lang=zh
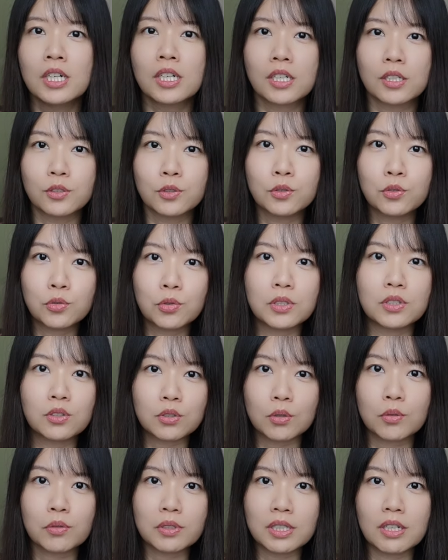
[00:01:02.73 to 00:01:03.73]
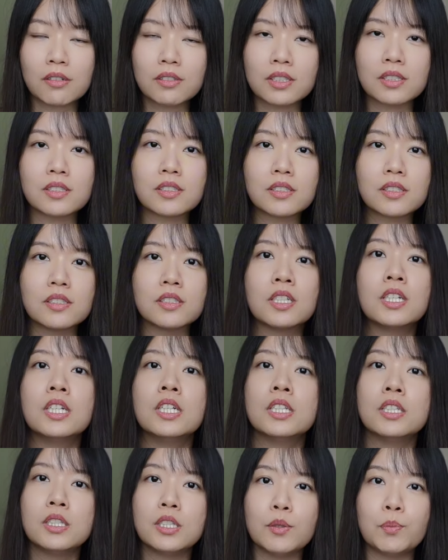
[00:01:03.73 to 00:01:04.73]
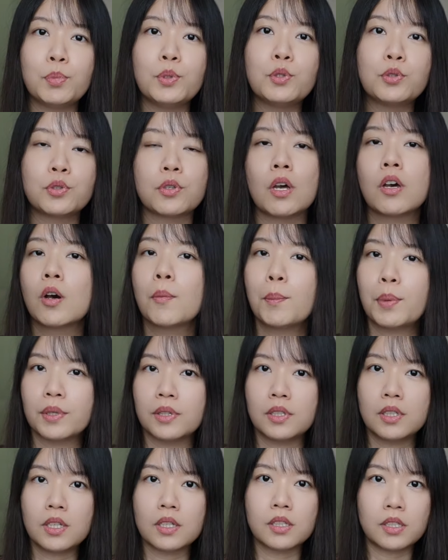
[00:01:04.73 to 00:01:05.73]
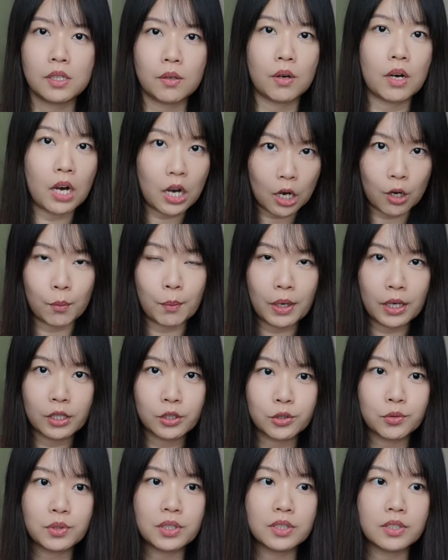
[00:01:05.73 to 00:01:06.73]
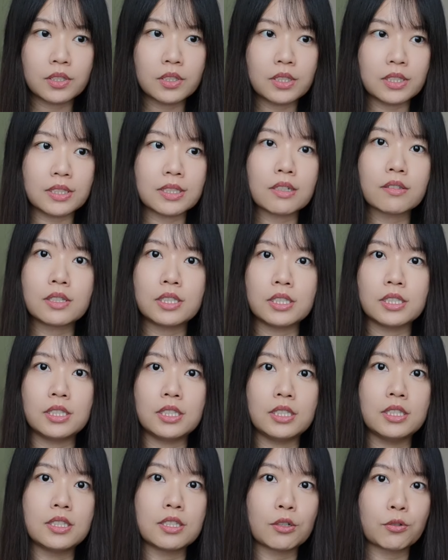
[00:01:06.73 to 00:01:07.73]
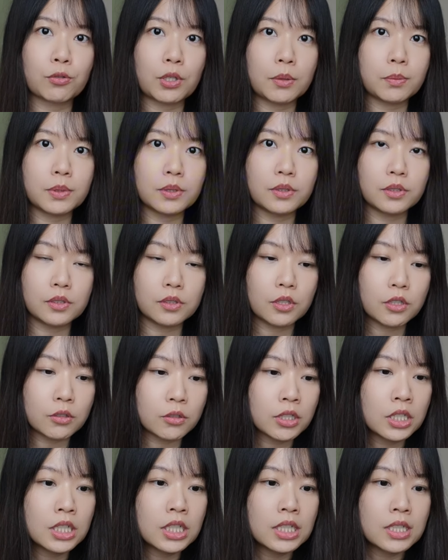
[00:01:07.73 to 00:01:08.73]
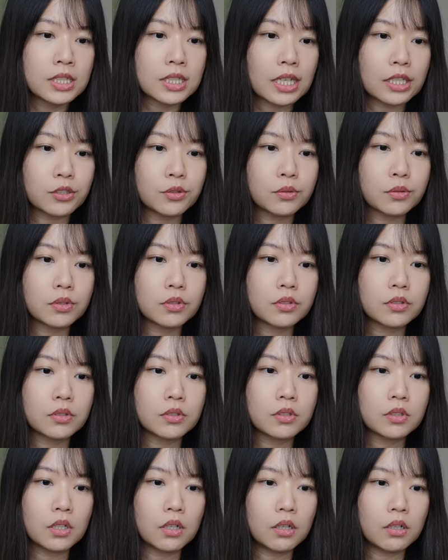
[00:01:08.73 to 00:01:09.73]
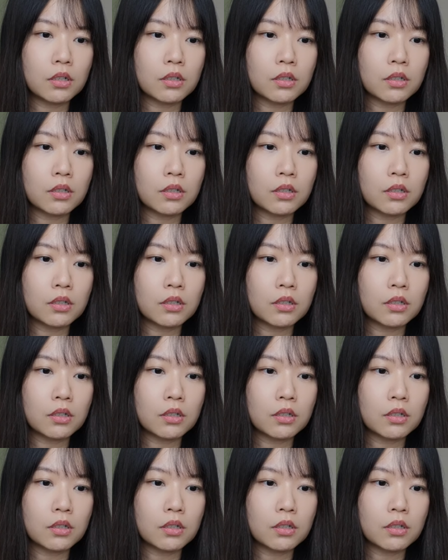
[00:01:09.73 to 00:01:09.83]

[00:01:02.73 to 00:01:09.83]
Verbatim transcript: 可是最重要的是，你必须要有本地的电话号码，尤其是你叫滴滴、叫 Grab 的时候，它就是